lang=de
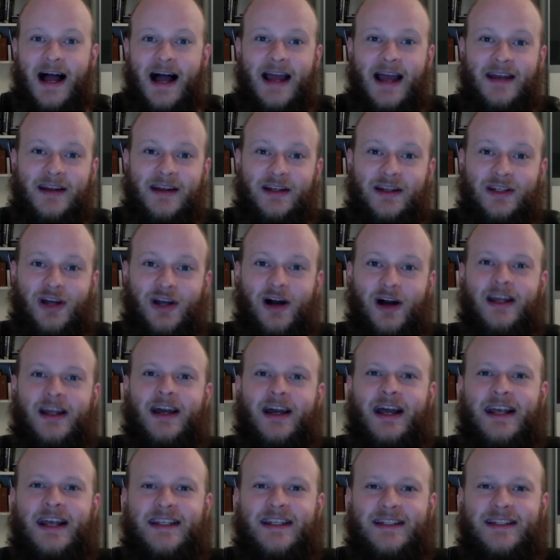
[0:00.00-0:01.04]
eine
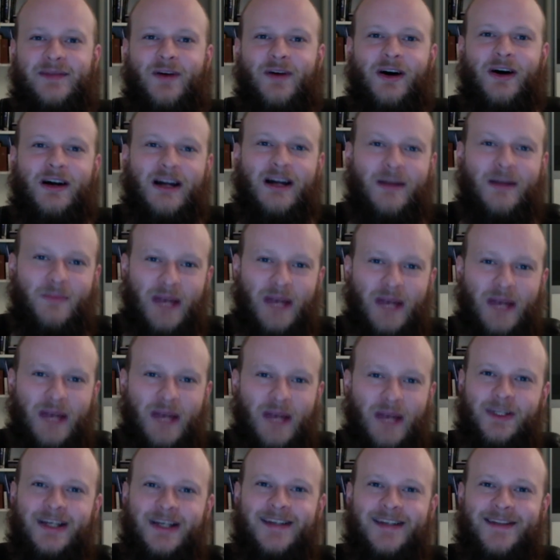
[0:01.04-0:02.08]
tolle Restwoche,
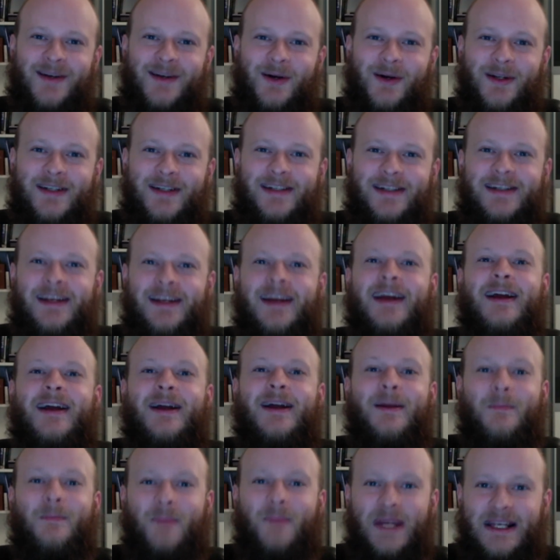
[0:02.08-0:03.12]
bleibt gesund,
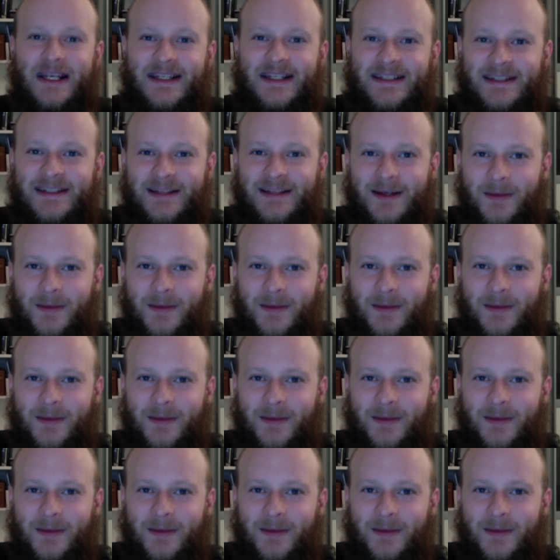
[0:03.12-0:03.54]
bis dann.